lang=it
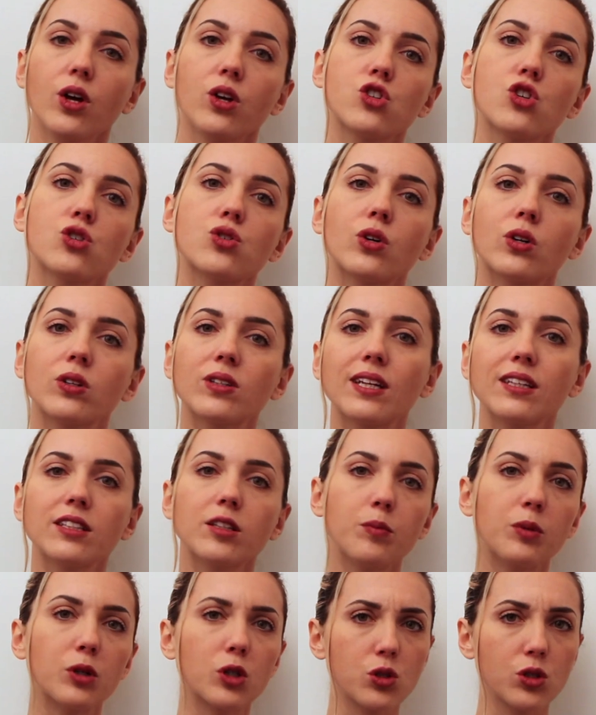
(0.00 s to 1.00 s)
Ci sono
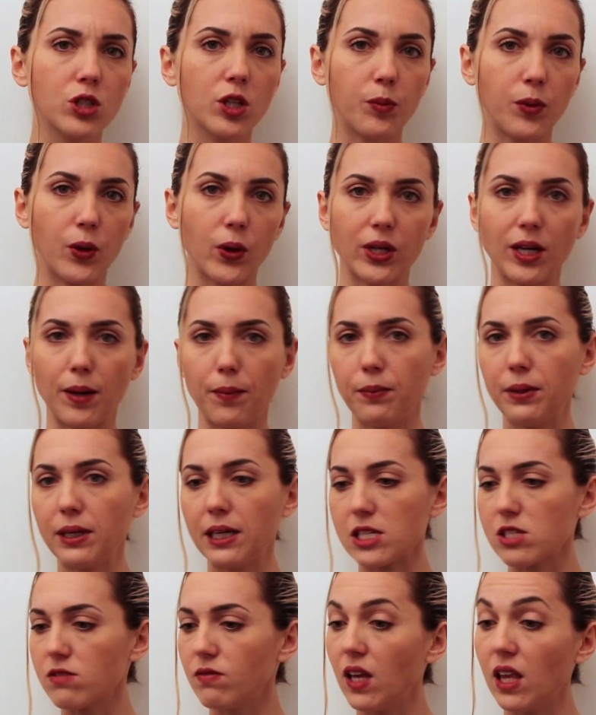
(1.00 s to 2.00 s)
tante persone però che
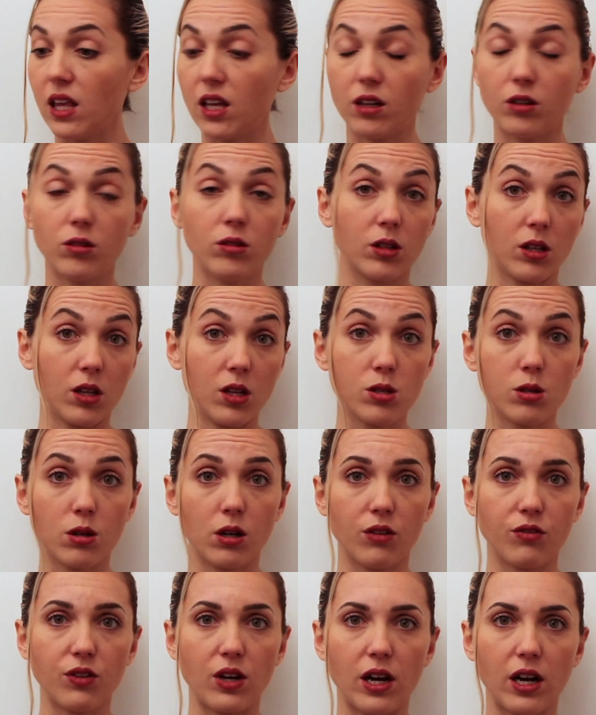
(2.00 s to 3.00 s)
appena sveglie non
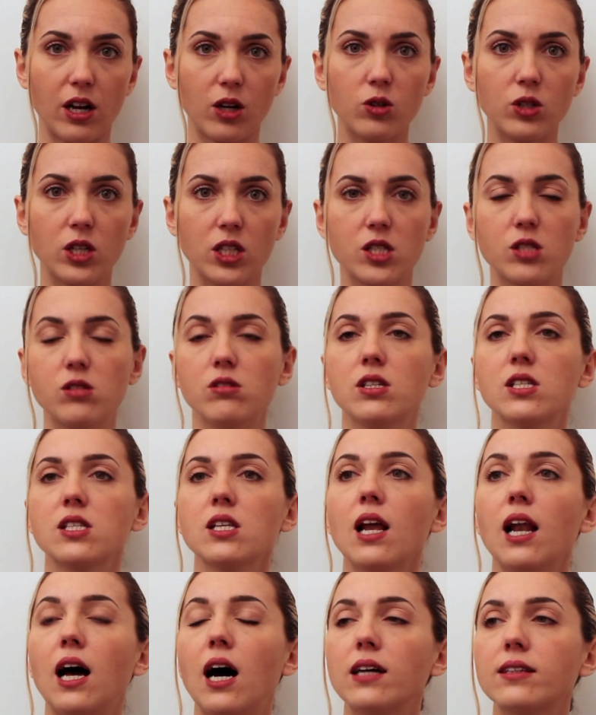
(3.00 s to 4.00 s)
riescono a fare la colazione
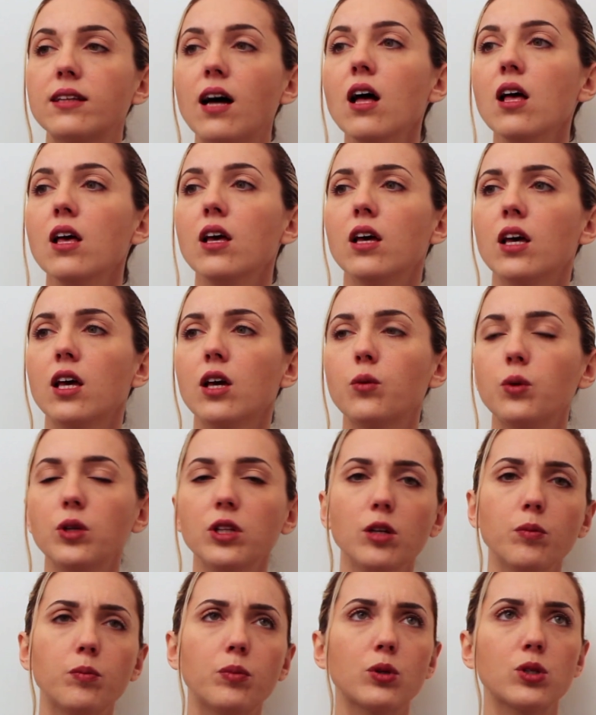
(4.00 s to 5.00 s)
salata e
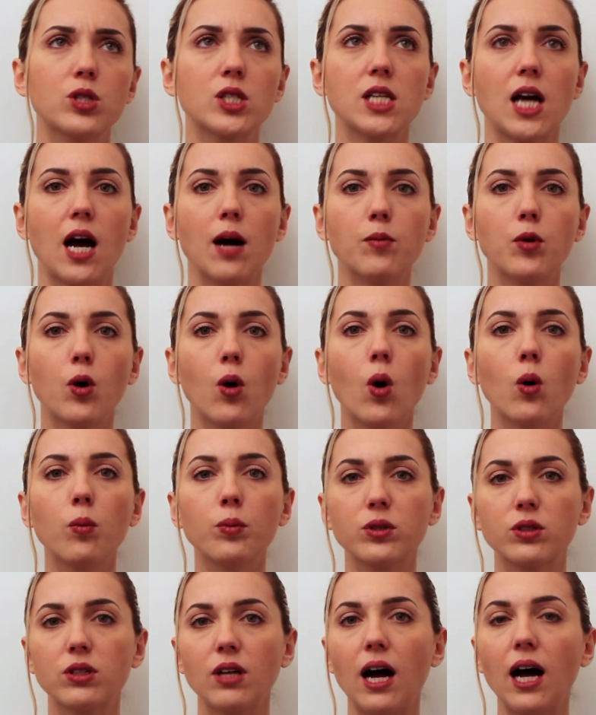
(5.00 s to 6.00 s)
quindi possiamo
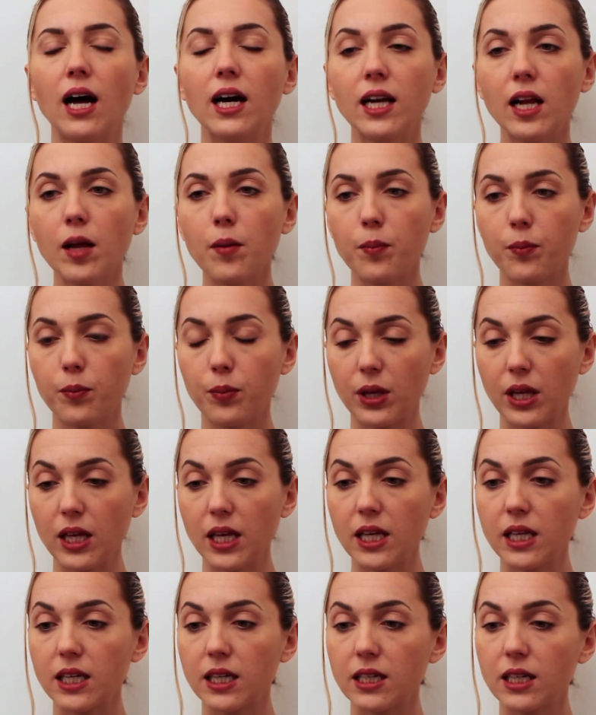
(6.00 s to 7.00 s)
optare
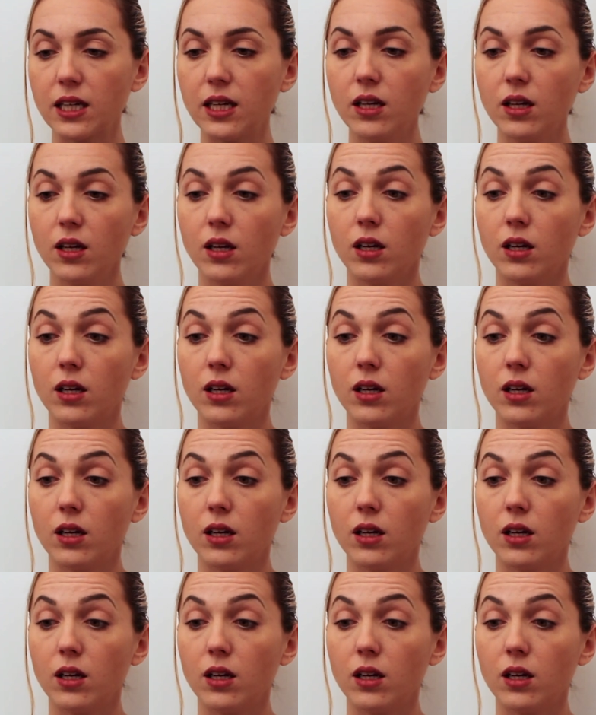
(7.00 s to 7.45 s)
per eh,